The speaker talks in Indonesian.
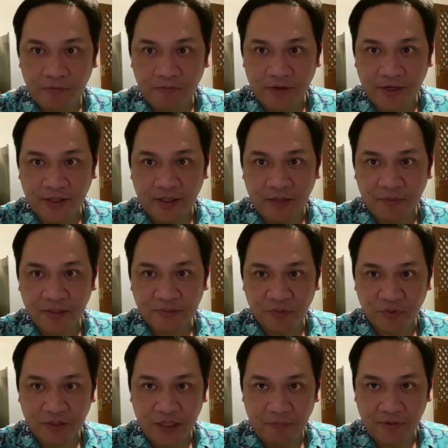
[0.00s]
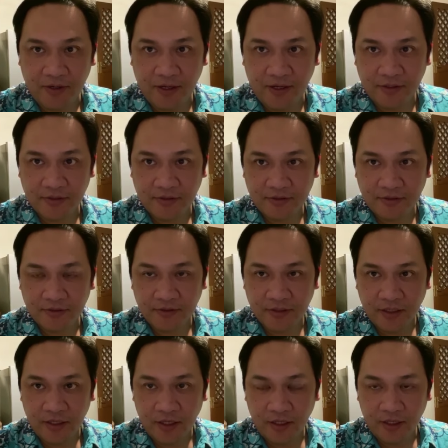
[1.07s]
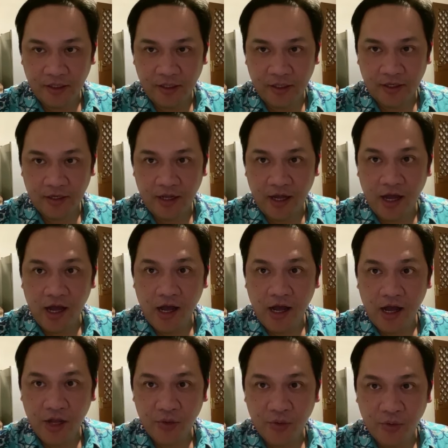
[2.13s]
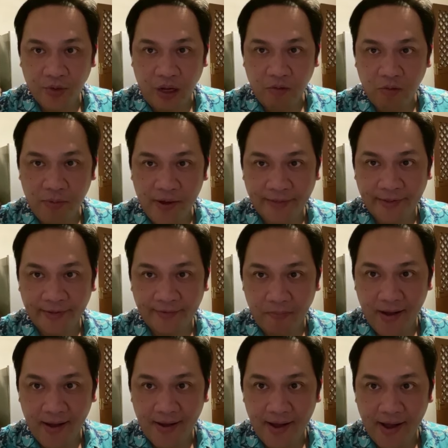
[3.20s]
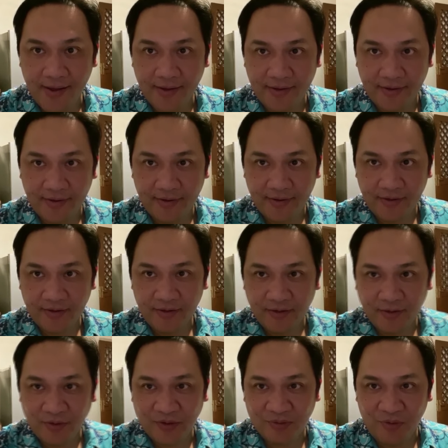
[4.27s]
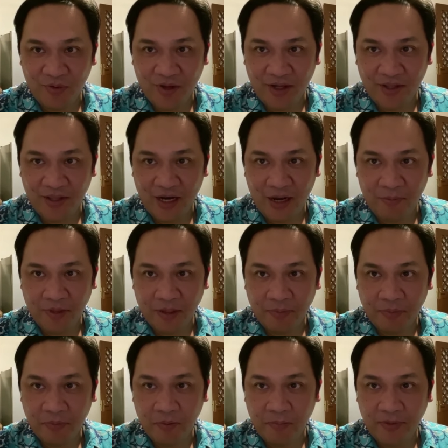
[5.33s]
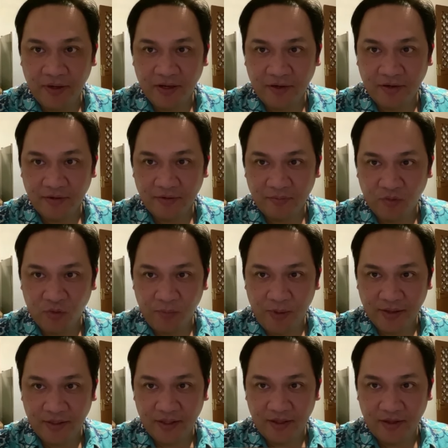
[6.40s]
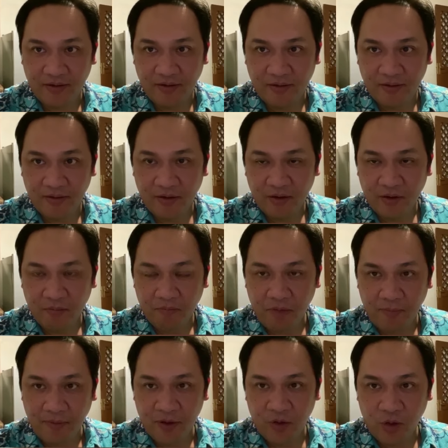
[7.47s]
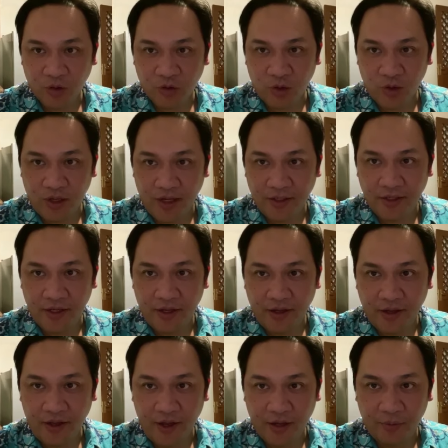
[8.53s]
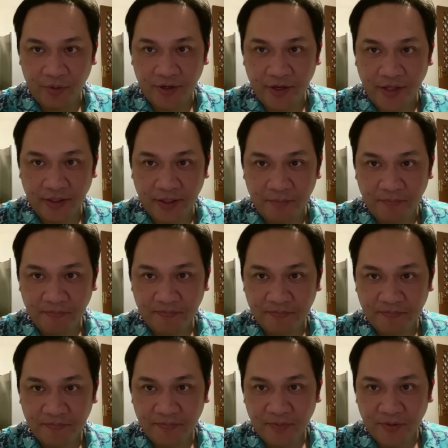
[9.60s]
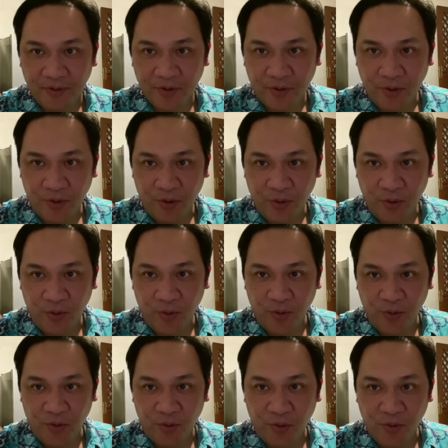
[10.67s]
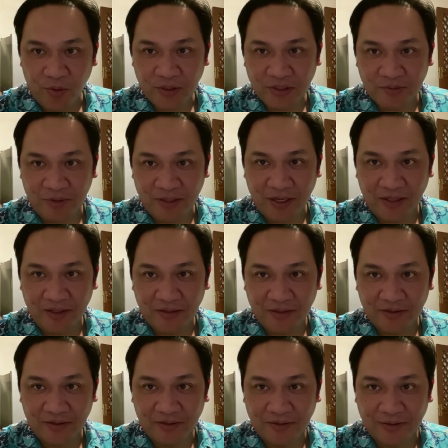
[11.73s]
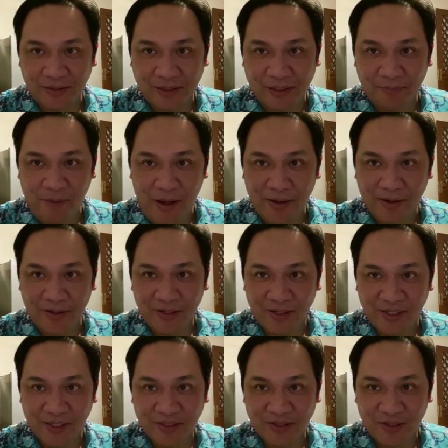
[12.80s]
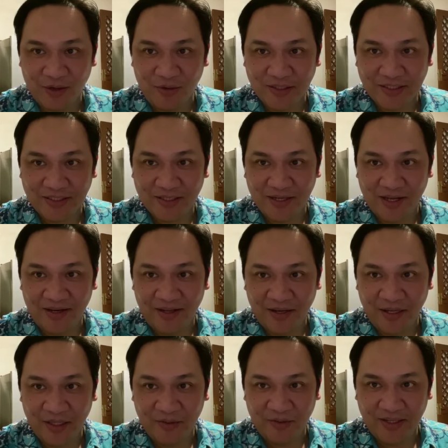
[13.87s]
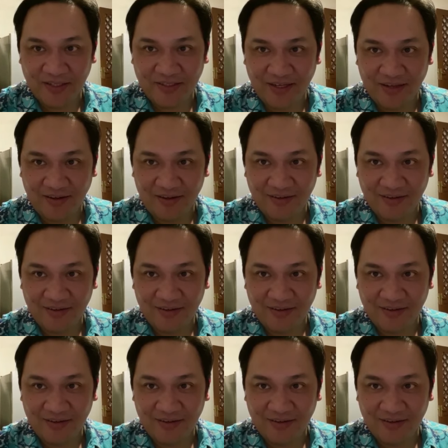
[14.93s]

Farhat Abbas mengucapkan Dirga Hayu Kabupaten Banggai semoga dalam kepemimpinan Bupati Bapak Dr. Haji Erwin Yatim Luluk semakin terdepan di Sulawesi Tengah dan Indonesia.